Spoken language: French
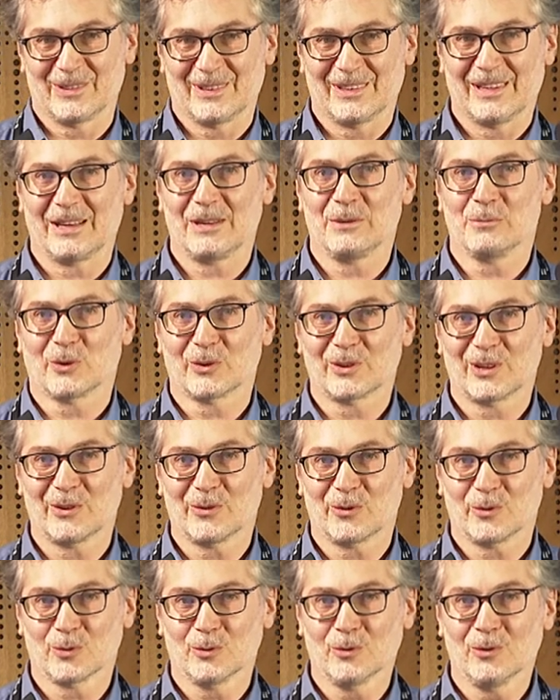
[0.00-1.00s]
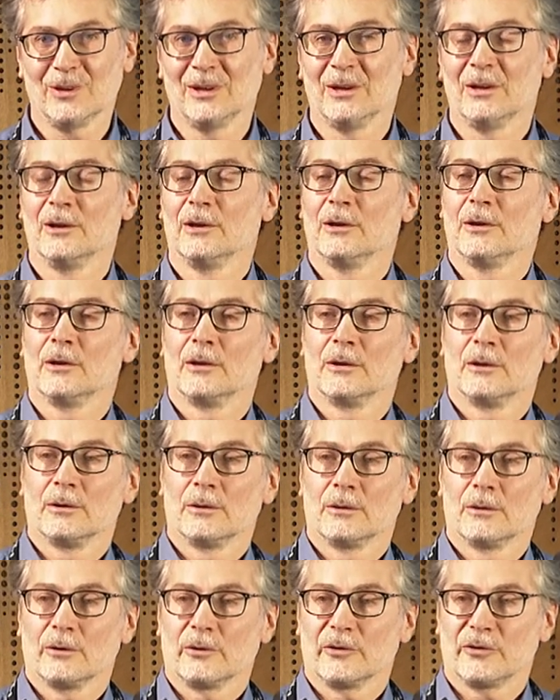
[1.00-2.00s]
d'alimentation.
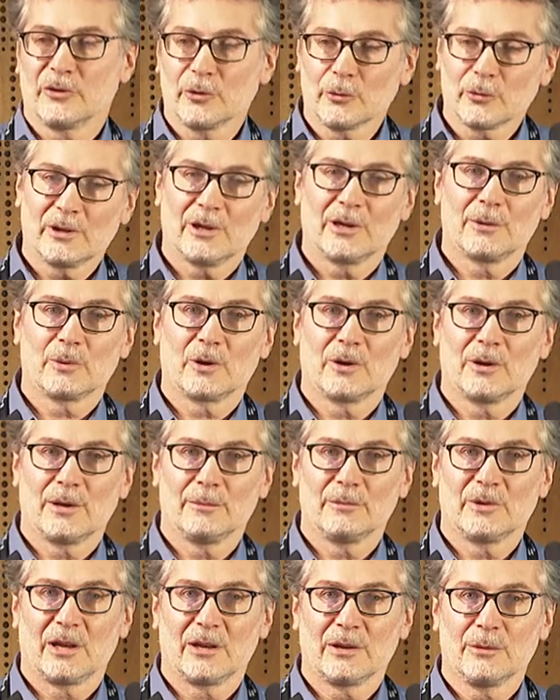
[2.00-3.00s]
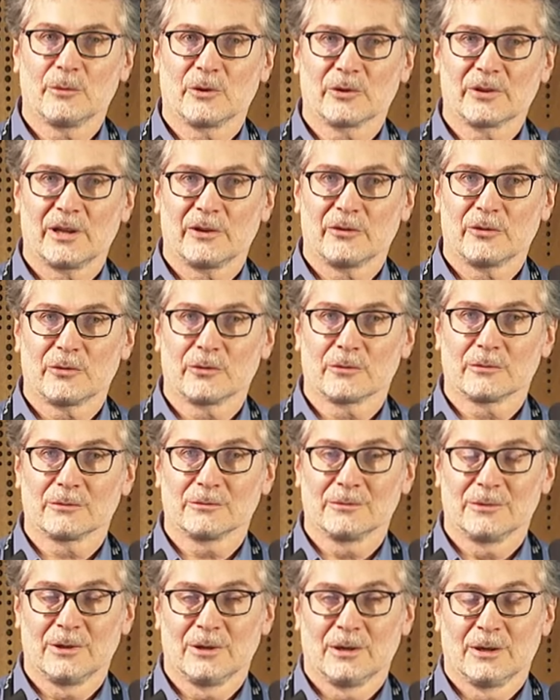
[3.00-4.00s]
Si on a un problème
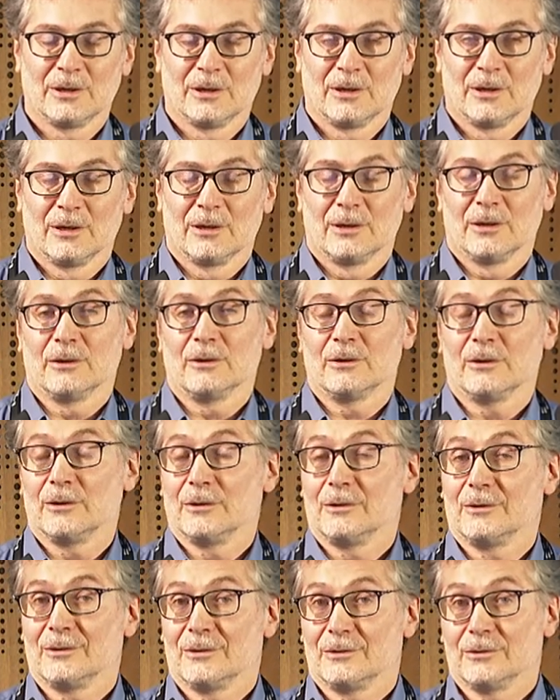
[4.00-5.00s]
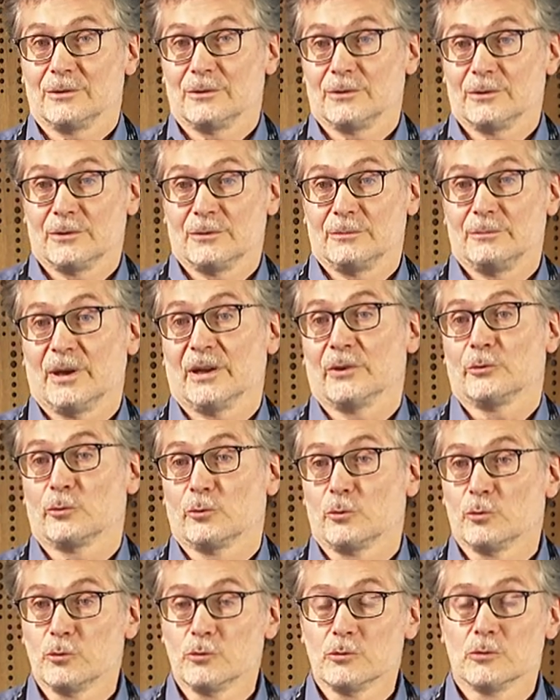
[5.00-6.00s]
d'alimentation, euh, ben,
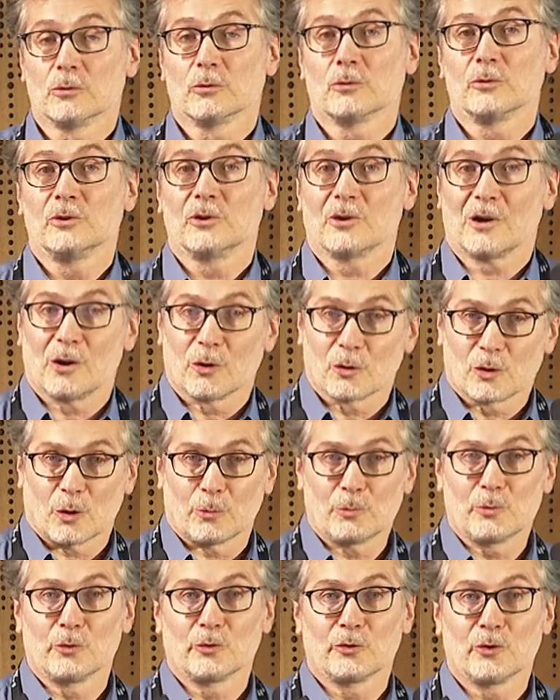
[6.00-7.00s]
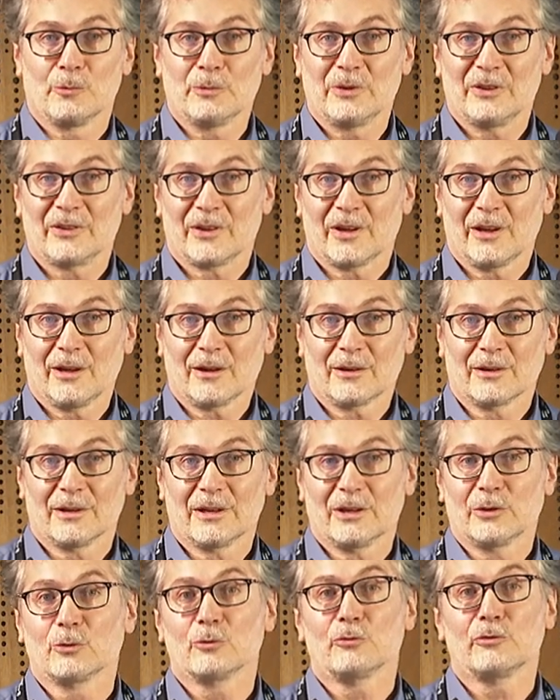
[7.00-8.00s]
du coup, on aura encore plus de misère.
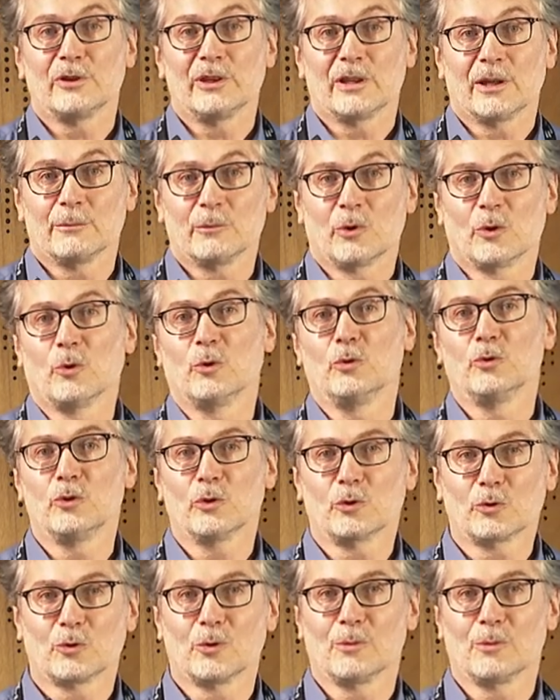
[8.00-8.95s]
Et donc, finalement, au lieu de